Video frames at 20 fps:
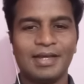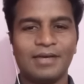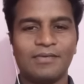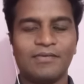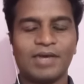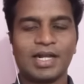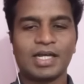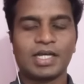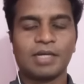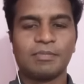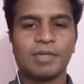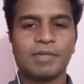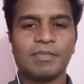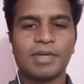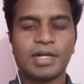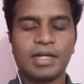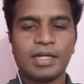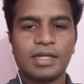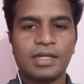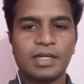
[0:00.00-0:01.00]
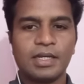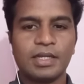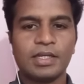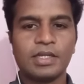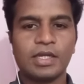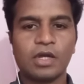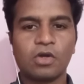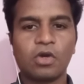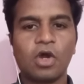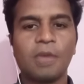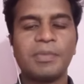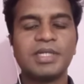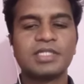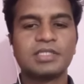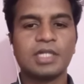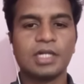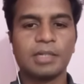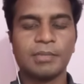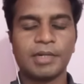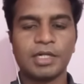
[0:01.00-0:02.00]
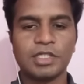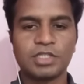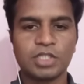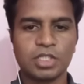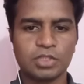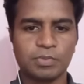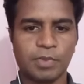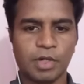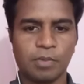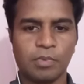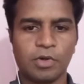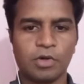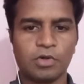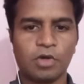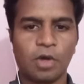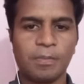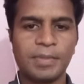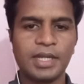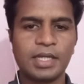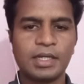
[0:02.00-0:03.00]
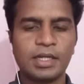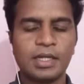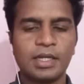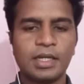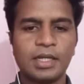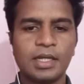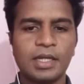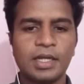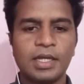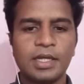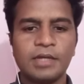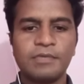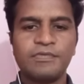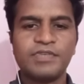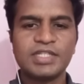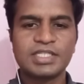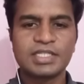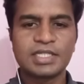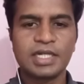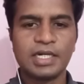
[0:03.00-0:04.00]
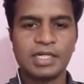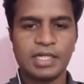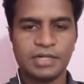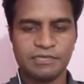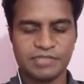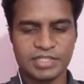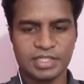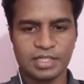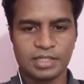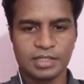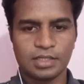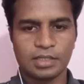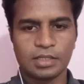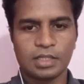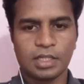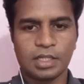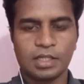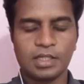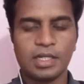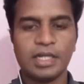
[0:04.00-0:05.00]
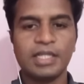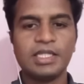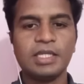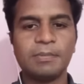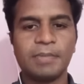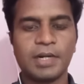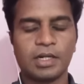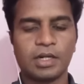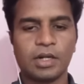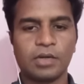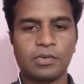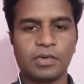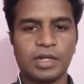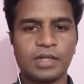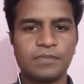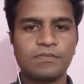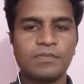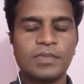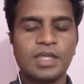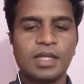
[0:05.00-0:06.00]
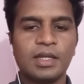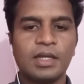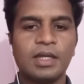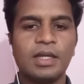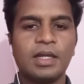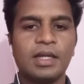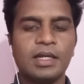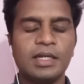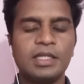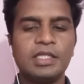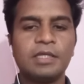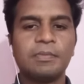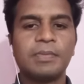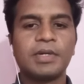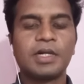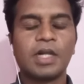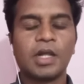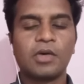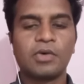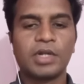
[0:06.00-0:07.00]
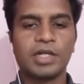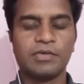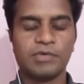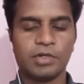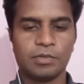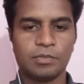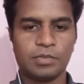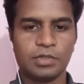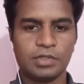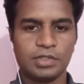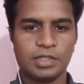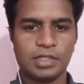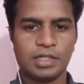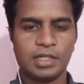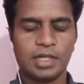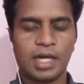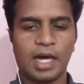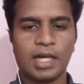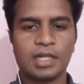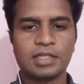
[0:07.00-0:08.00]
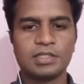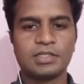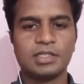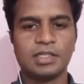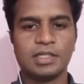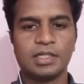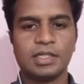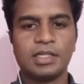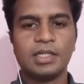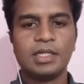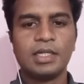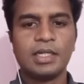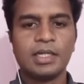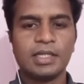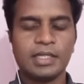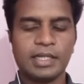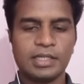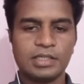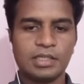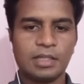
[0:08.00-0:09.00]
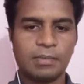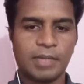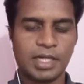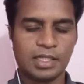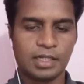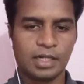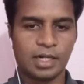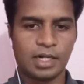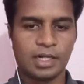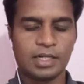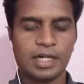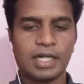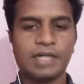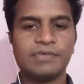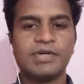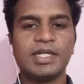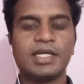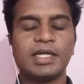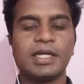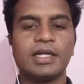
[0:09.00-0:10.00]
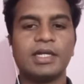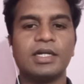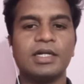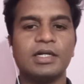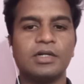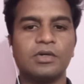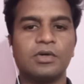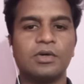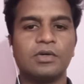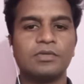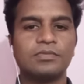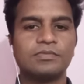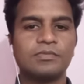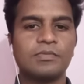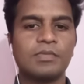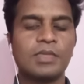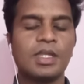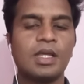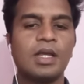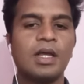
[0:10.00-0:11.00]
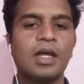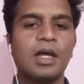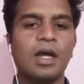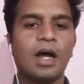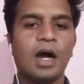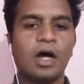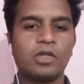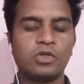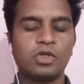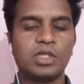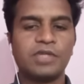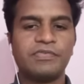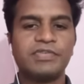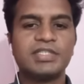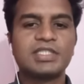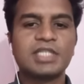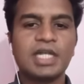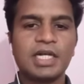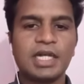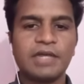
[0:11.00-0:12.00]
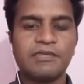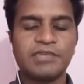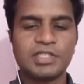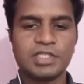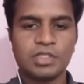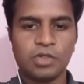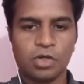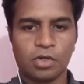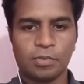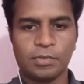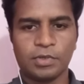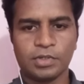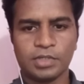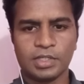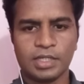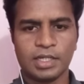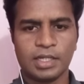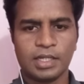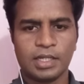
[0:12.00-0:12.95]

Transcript: வணக்கம் நண்பர்களே எக்கனாமிக்ஸில் நம்ம டிஸ்கஸ் பண்ண போகிற டாபிக் ஃபிஸ்கல் டெபிசிட் அதாவது நிதி பற்றாக்குறை நிதி பற்றாக்குறை வரும்பொழுது அரசு எந்த மாதிரியான நடவடிக்கைகளை எடுக்கும் அதுவும் அந்த ஃபிஸ்கல் டெபிசிட் வரும்பொழுது